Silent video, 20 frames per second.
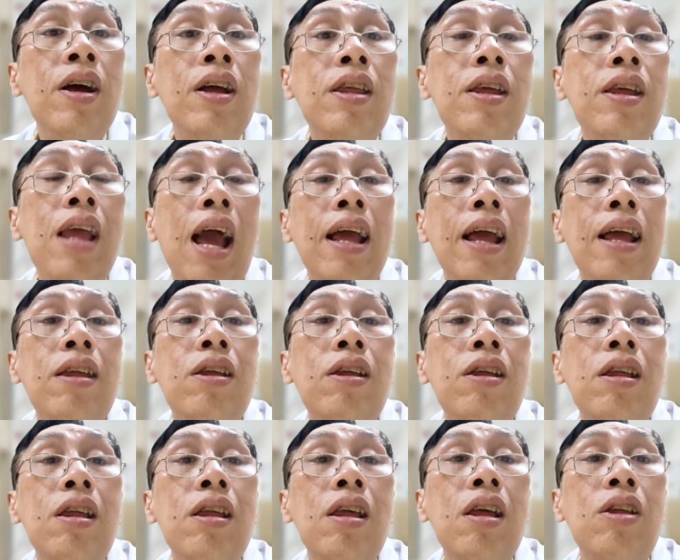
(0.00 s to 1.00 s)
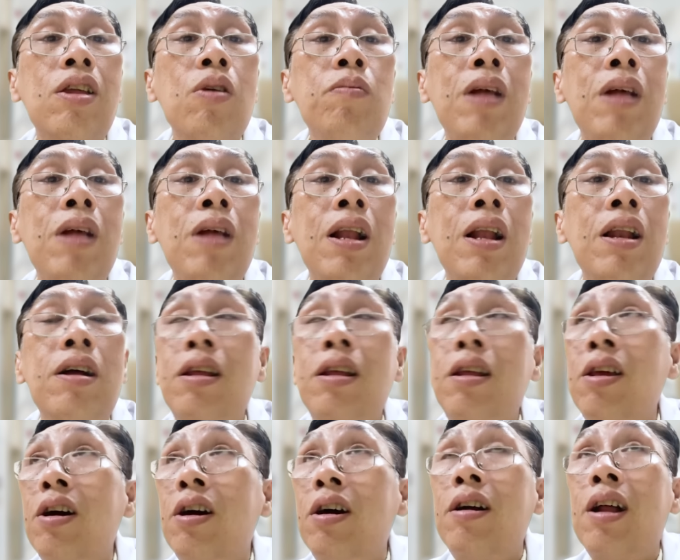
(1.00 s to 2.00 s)
như vậy yeah. Dạ. chúng ta đừng
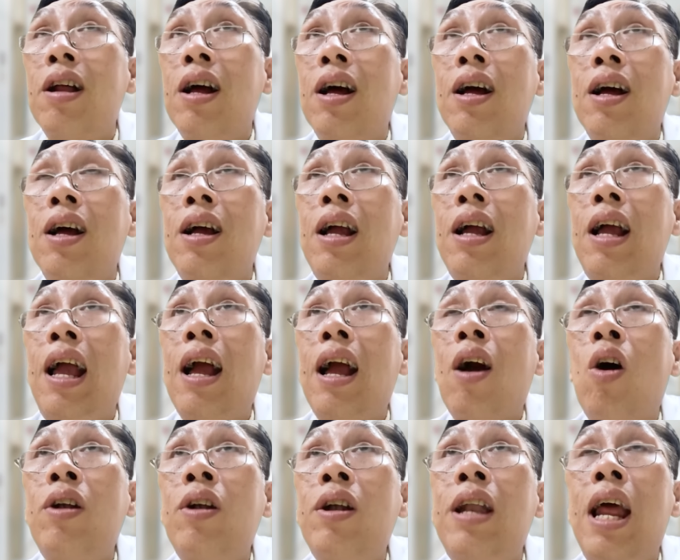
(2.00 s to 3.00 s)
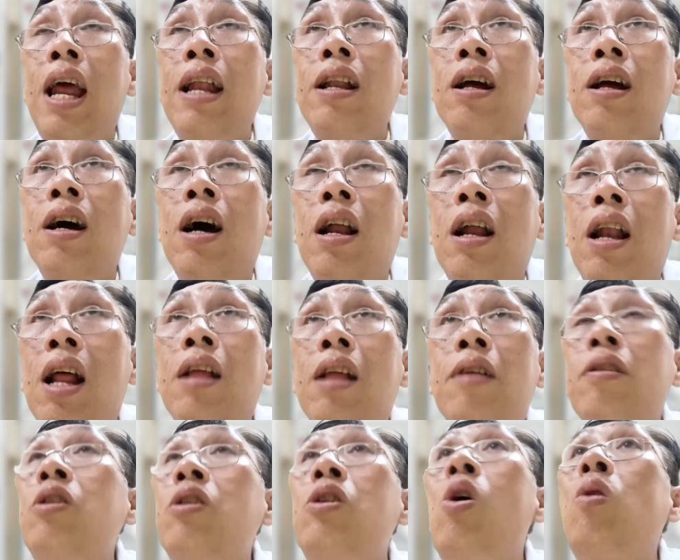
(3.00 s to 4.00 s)
dựa là nghe hot trend ở đây,
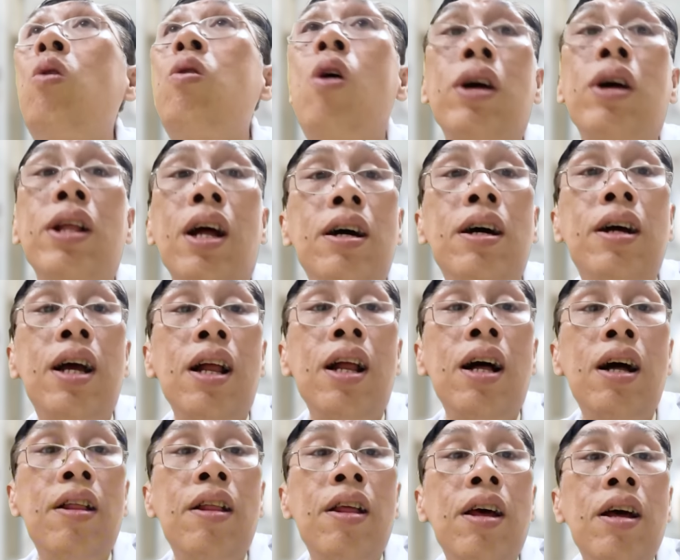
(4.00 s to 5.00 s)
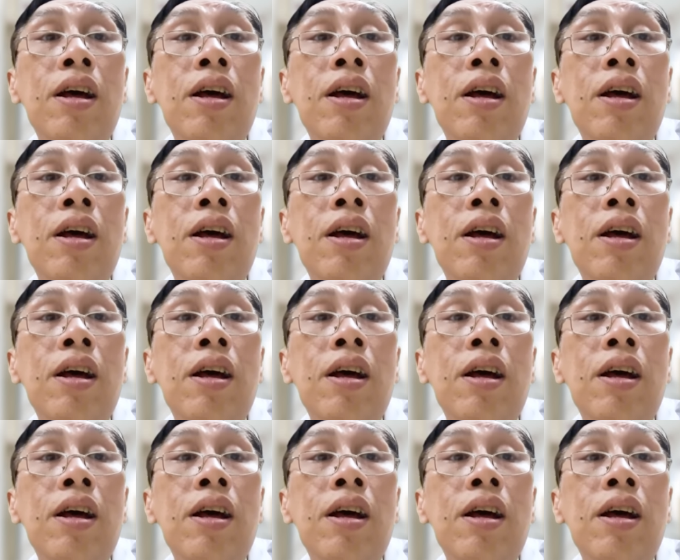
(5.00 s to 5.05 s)
đây tôi vô đòi thử cái đó